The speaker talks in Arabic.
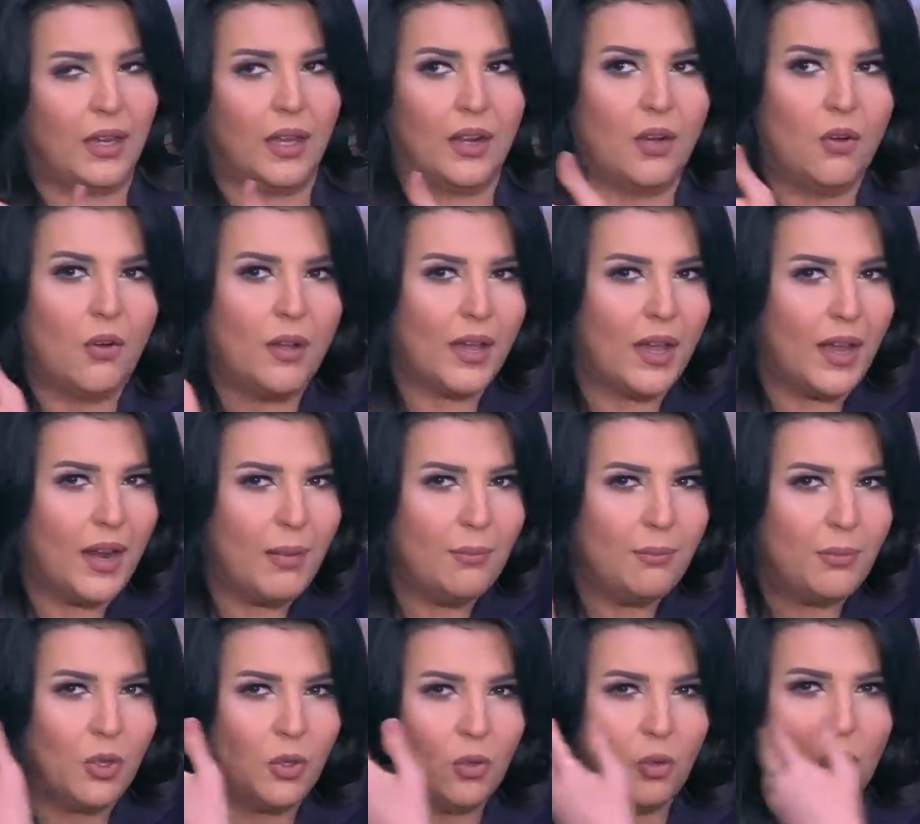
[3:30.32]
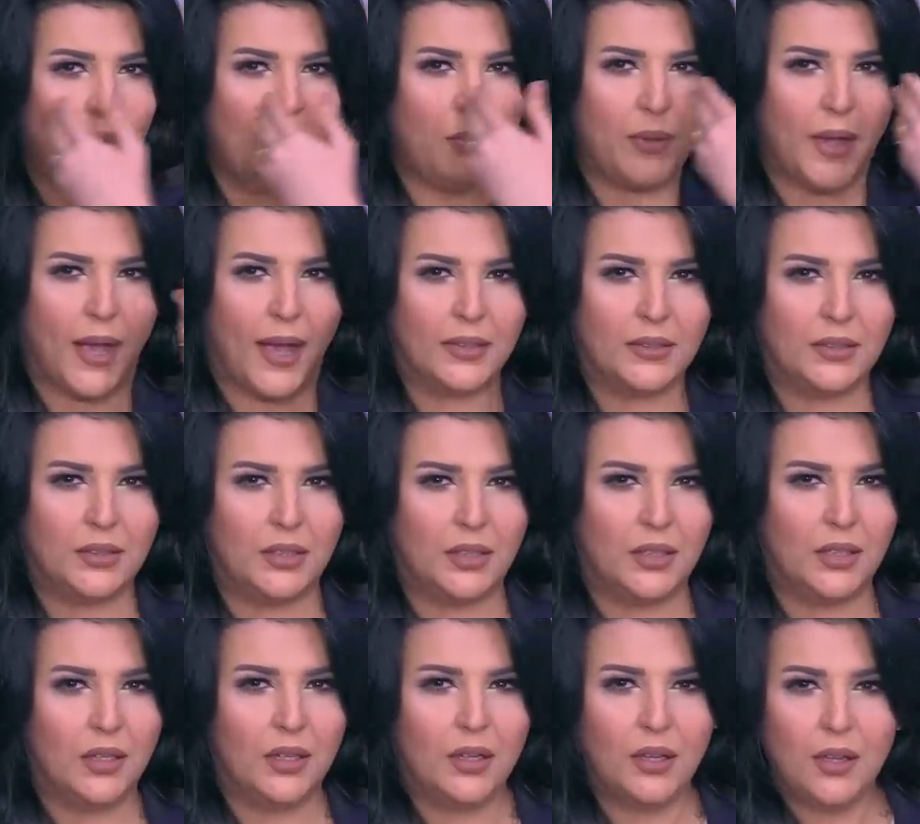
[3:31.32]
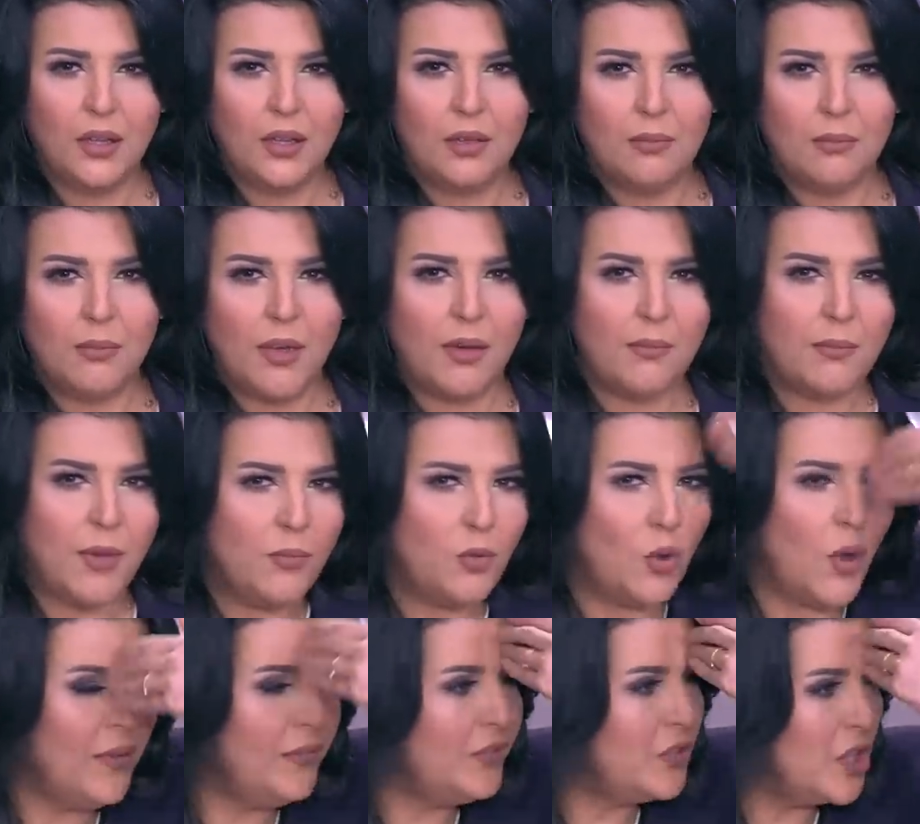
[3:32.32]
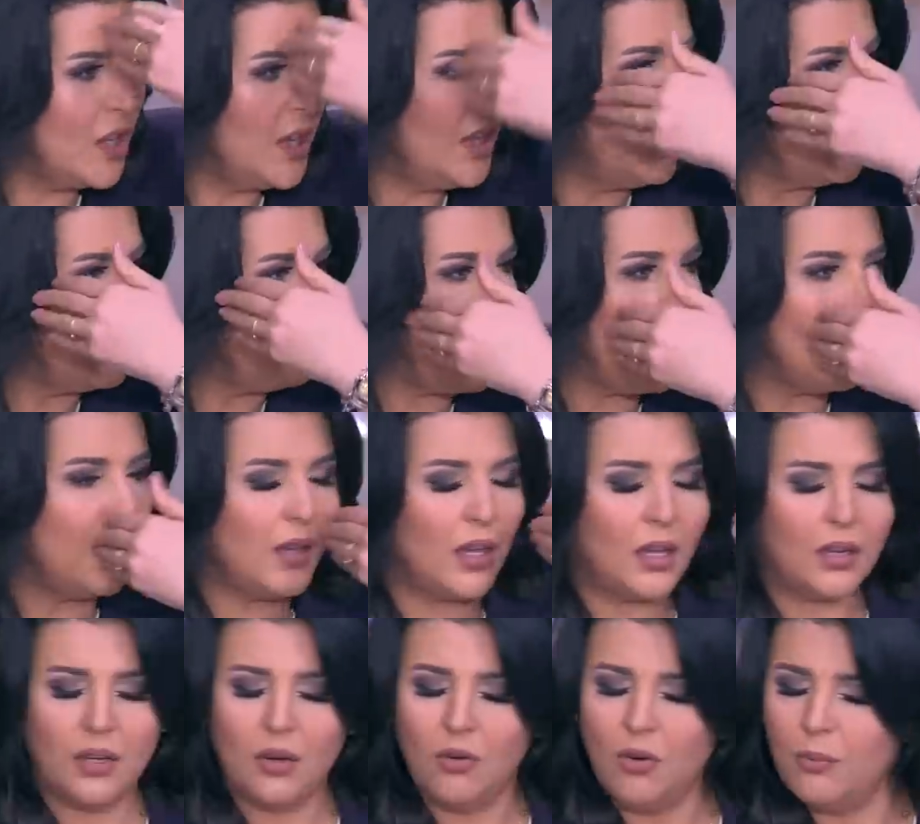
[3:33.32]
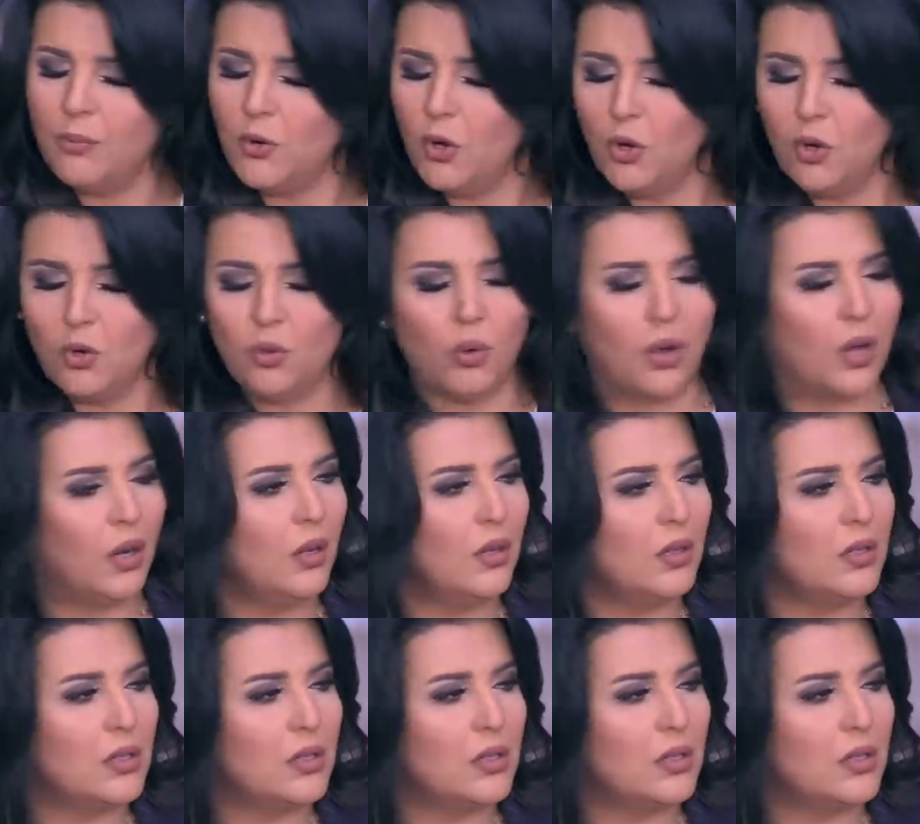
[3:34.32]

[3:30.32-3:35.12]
يعني هو الكلام بيدخل بيعدي ما, ما بيقفش هنا ما يعني هو بيخرج بس وخلاص بس